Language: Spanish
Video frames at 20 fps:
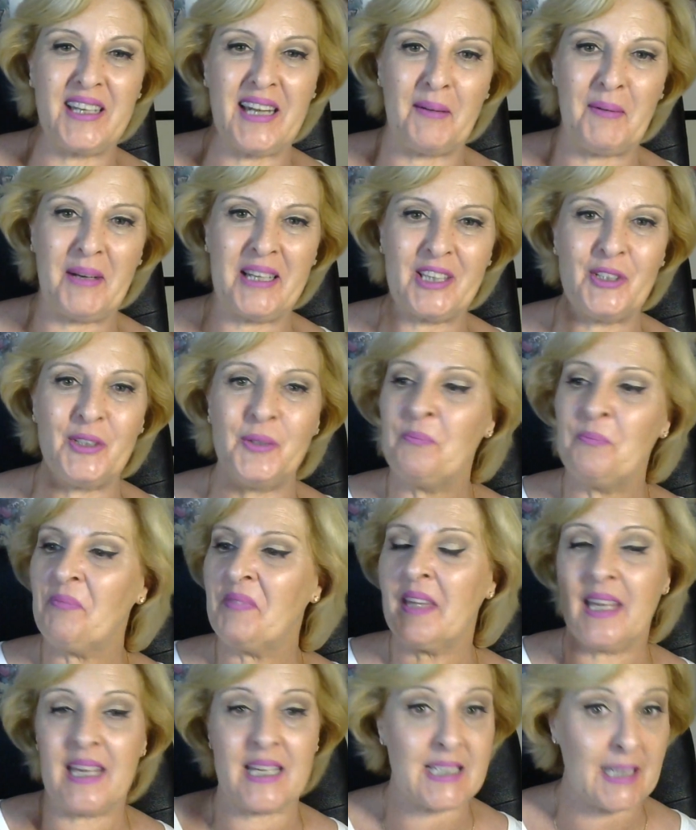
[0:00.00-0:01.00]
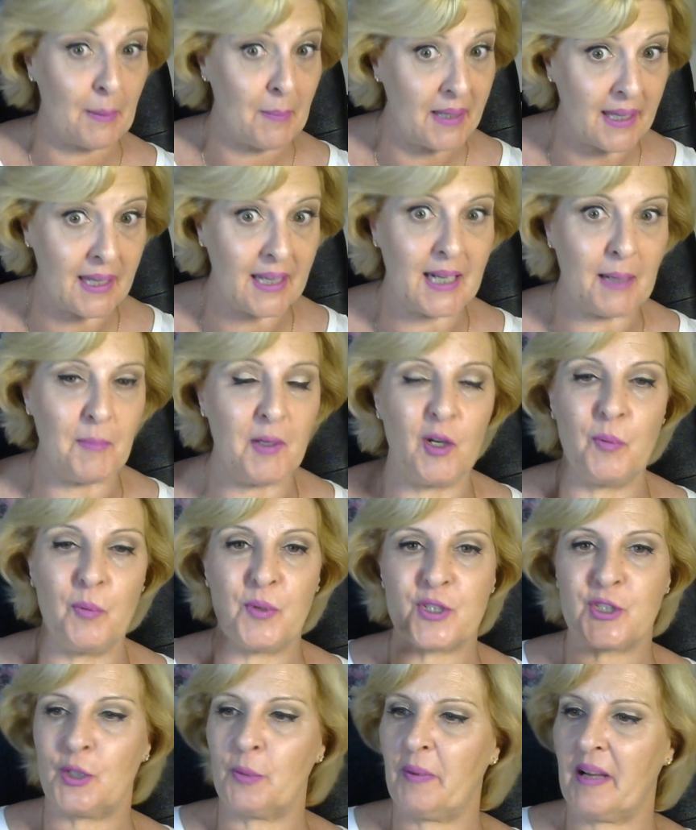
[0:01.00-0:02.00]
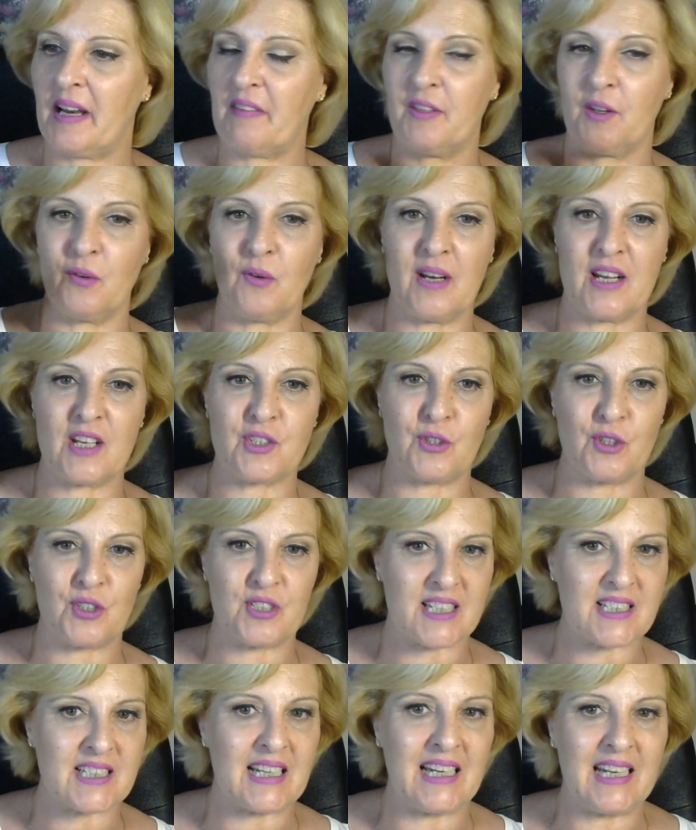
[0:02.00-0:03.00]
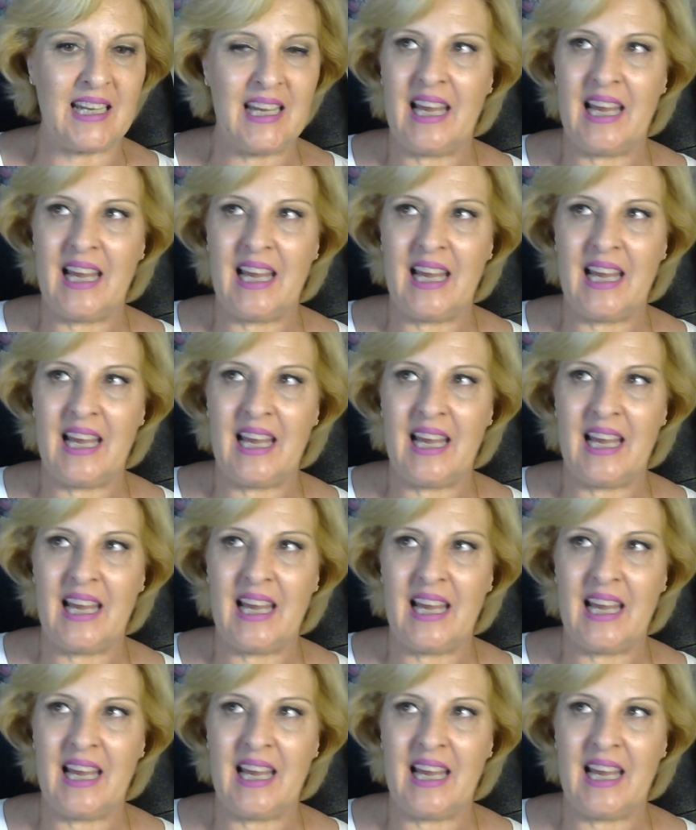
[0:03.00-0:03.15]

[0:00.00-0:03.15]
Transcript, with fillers: grabando esta mañana me lo he puesto para hacer unas cosas,